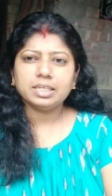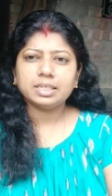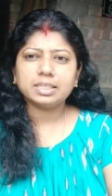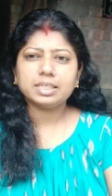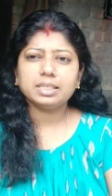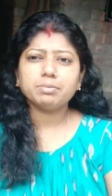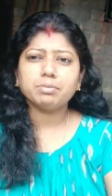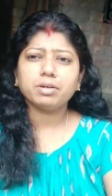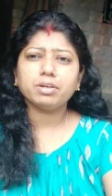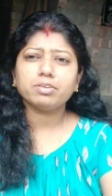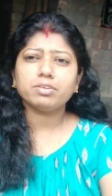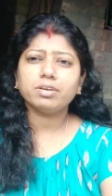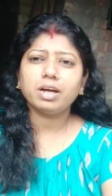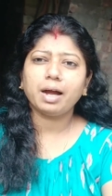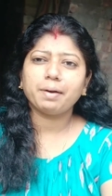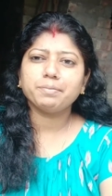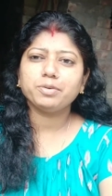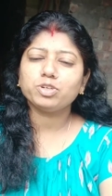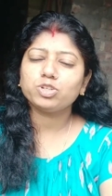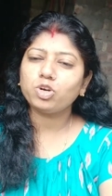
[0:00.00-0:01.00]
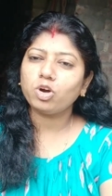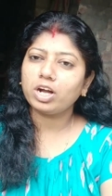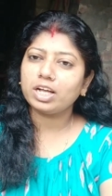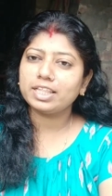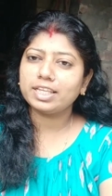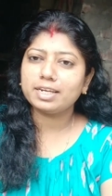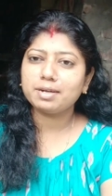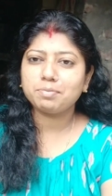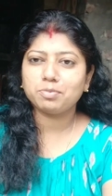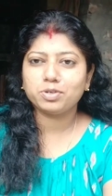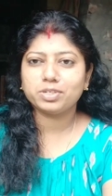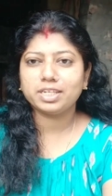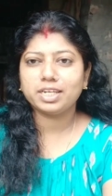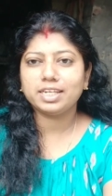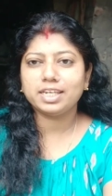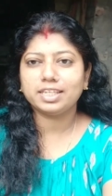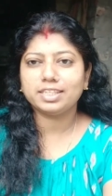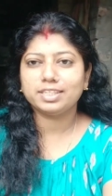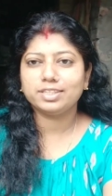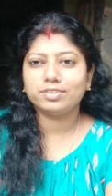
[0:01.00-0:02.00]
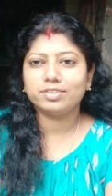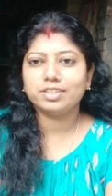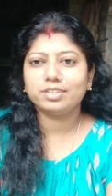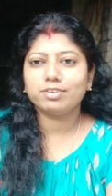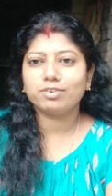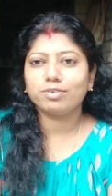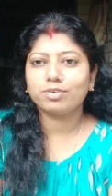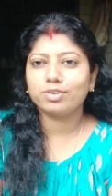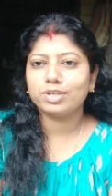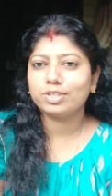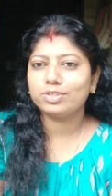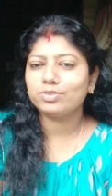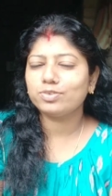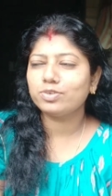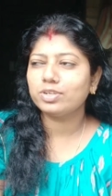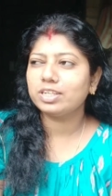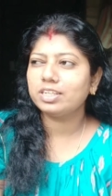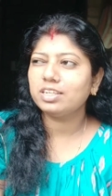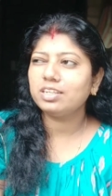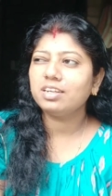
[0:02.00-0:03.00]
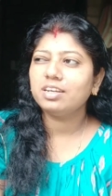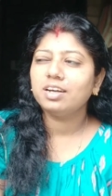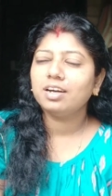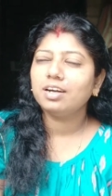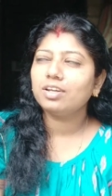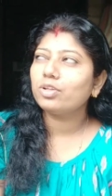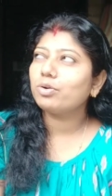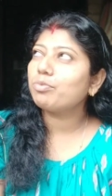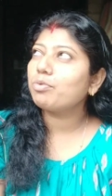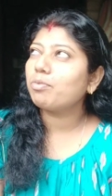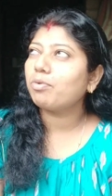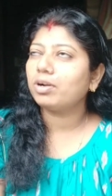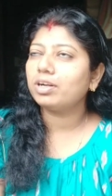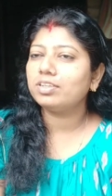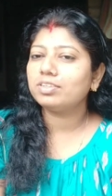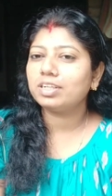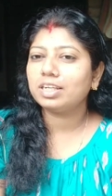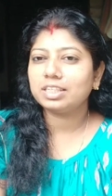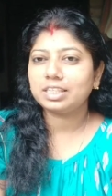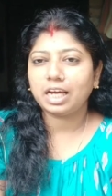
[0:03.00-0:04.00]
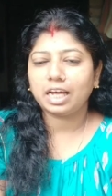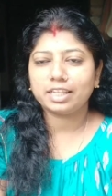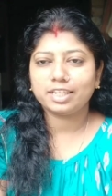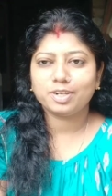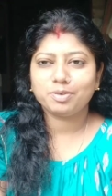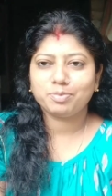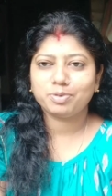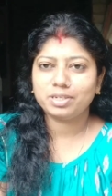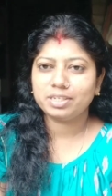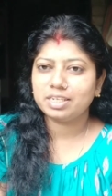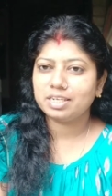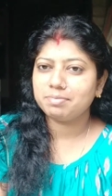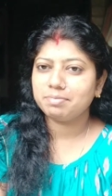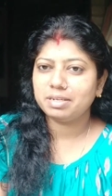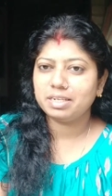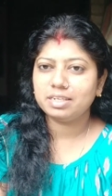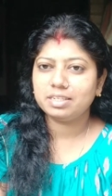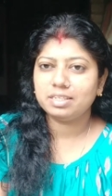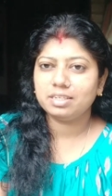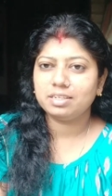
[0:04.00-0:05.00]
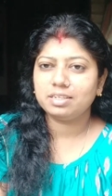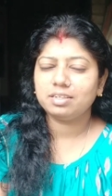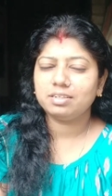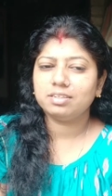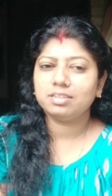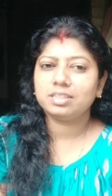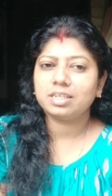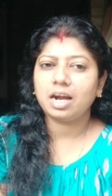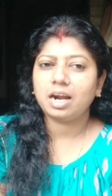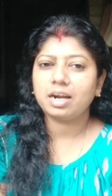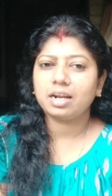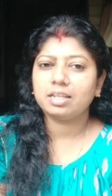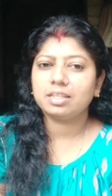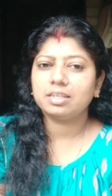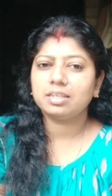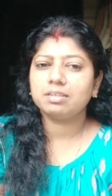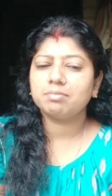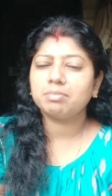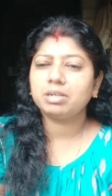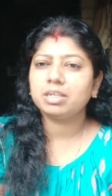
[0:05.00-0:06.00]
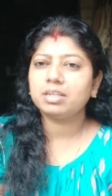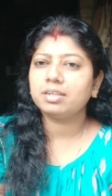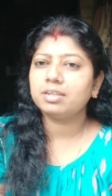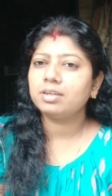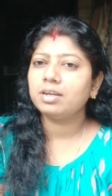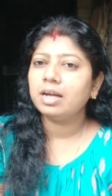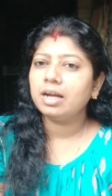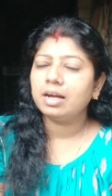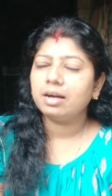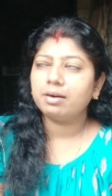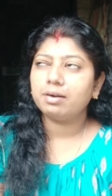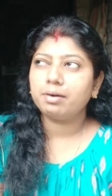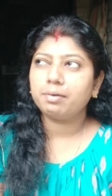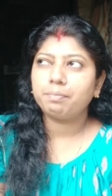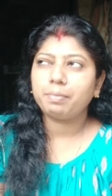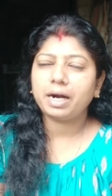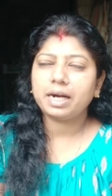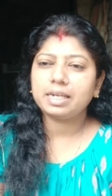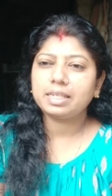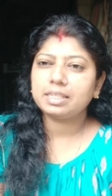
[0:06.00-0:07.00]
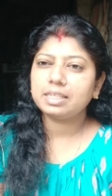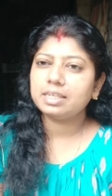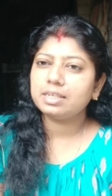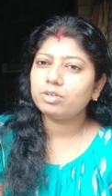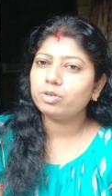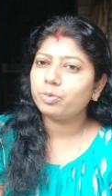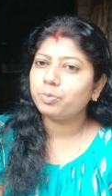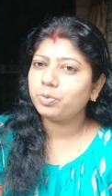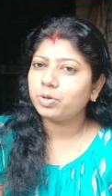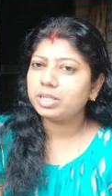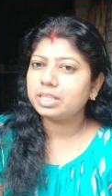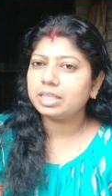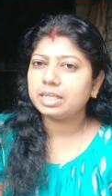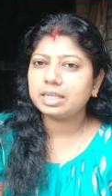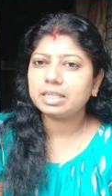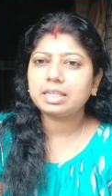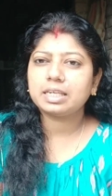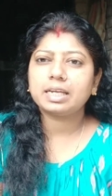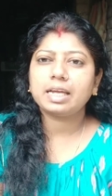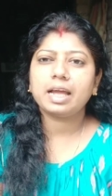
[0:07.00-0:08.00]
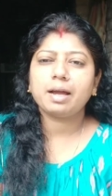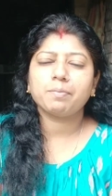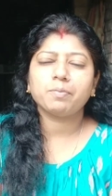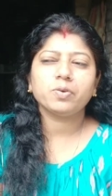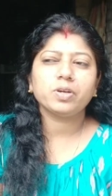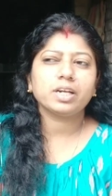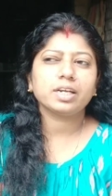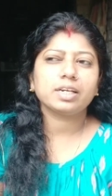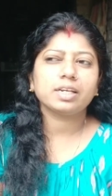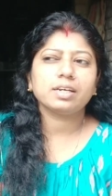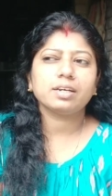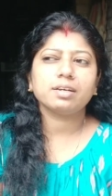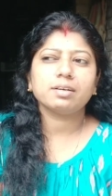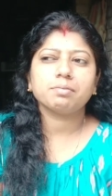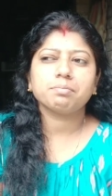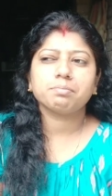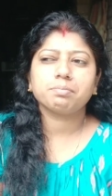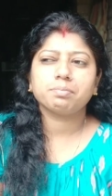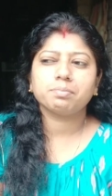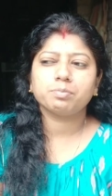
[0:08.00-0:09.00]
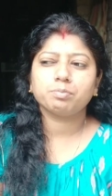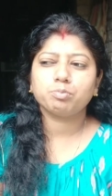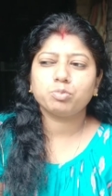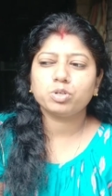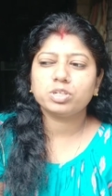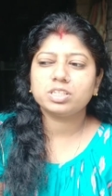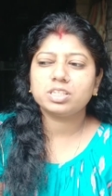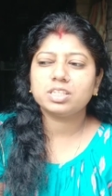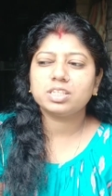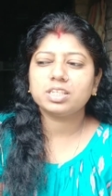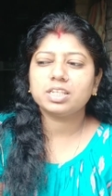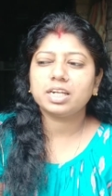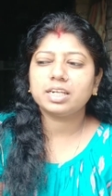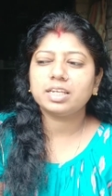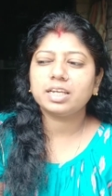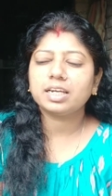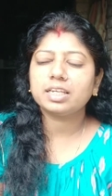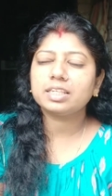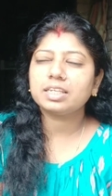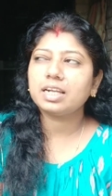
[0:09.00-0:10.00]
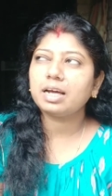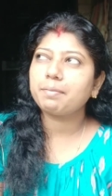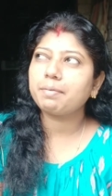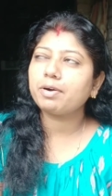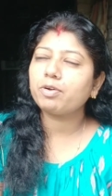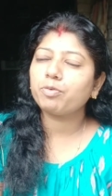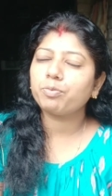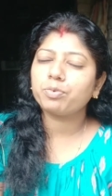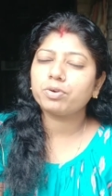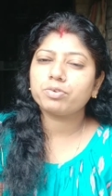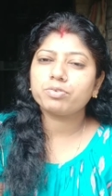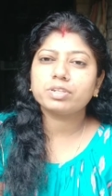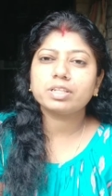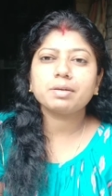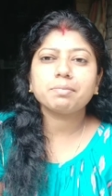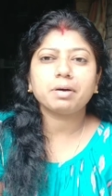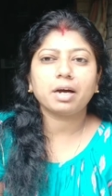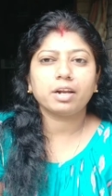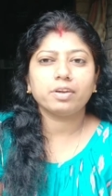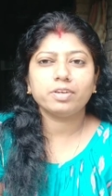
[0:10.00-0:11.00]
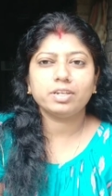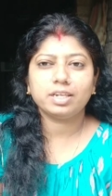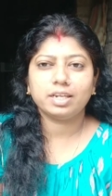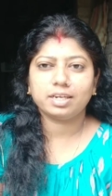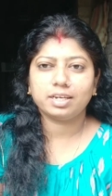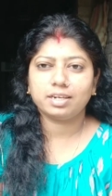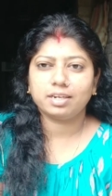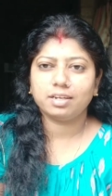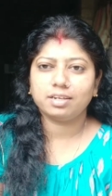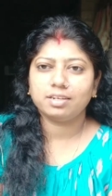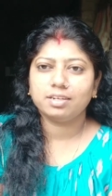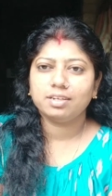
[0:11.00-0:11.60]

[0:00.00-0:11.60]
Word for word: কি বলতো আমিও সকাল থেকে বসেই আছি যদিও কোনো কিছু করিনি তবু মনে হচ্ছে না ছাদের ওপরে গিয়ে মেলে দিই এই সারাদিন মানে বাড়িতে ওপরে থেকে থেকে এমন একটা পরিস্থিতি দাঁড়িয়ে গেছে না আমার উপরে উঠতে ভালোই লাগে না